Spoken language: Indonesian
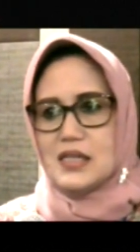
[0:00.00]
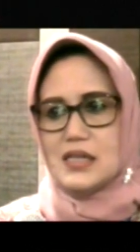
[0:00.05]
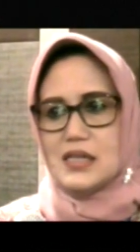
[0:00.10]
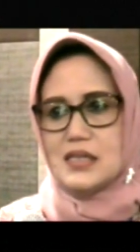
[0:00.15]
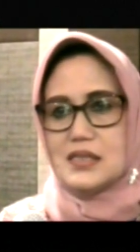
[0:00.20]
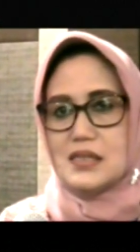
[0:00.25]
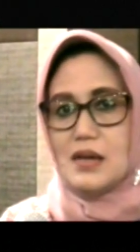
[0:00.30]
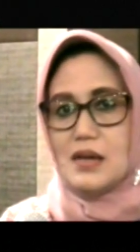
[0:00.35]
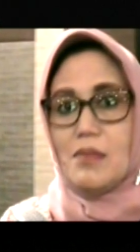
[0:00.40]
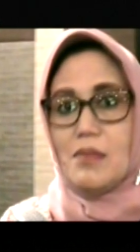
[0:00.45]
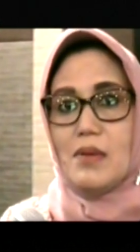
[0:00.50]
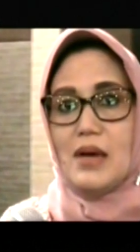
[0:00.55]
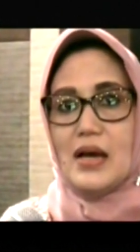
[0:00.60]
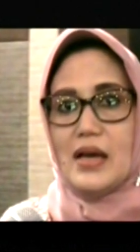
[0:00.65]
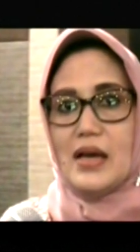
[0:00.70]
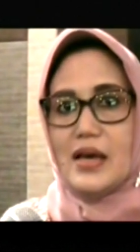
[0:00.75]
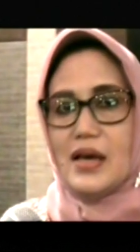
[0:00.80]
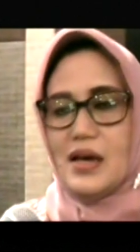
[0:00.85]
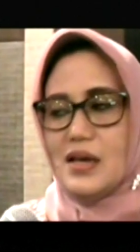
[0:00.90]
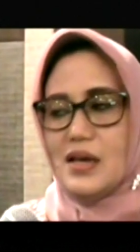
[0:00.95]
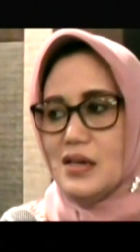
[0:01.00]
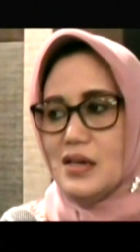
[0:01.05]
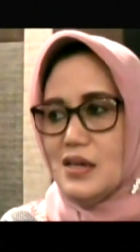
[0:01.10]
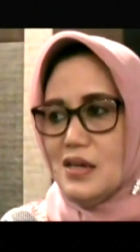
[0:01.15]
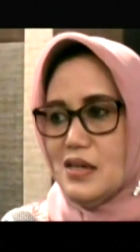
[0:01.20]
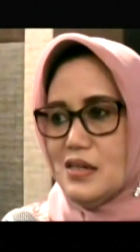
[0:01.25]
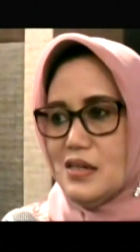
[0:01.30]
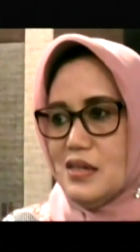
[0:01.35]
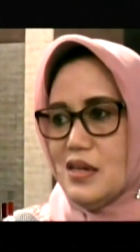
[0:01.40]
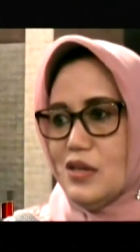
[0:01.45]
kita sama ya,
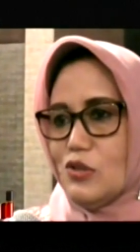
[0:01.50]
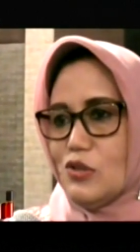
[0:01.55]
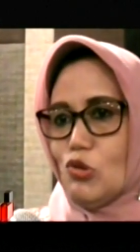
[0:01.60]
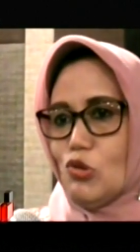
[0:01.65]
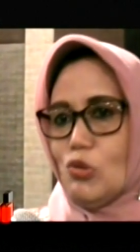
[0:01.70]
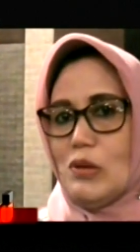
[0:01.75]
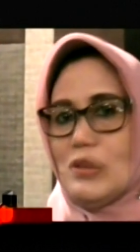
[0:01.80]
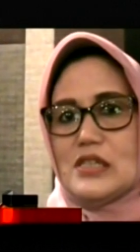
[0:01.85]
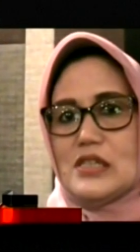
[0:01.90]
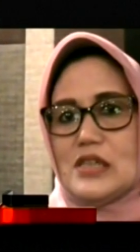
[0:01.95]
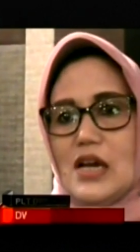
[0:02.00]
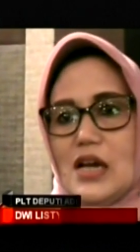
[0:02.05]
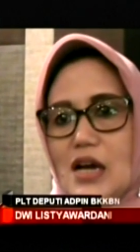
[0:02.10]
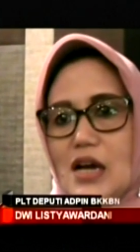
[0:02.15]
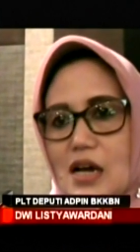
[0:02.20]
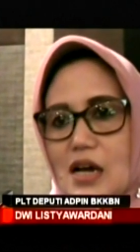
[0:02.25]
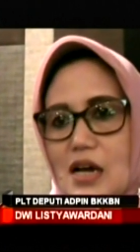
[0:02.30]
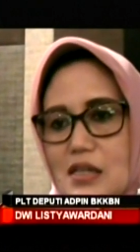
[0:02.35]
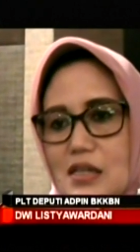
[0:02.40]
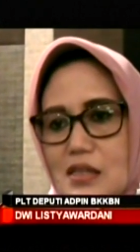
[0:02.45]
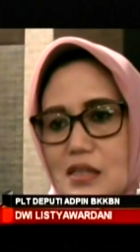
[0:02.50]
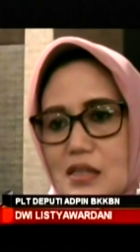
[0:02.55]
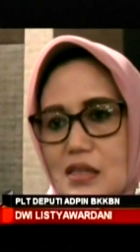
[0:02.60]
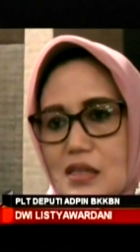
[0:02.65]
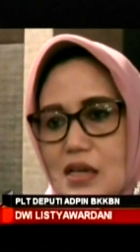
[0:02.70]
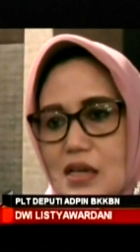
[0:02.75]
yaitu masyarakat